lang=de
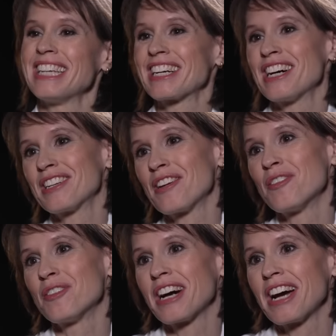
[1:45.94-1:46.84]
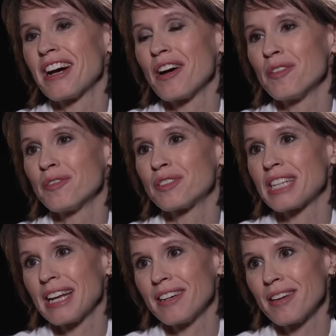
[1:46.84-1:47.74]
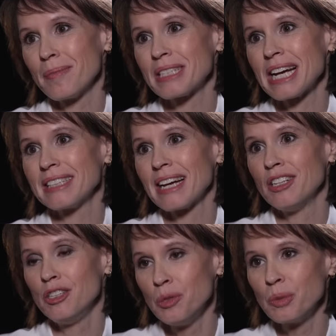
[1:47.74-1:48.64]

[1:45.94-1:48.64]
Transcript: Der kann auch äh, auf seiner Website einen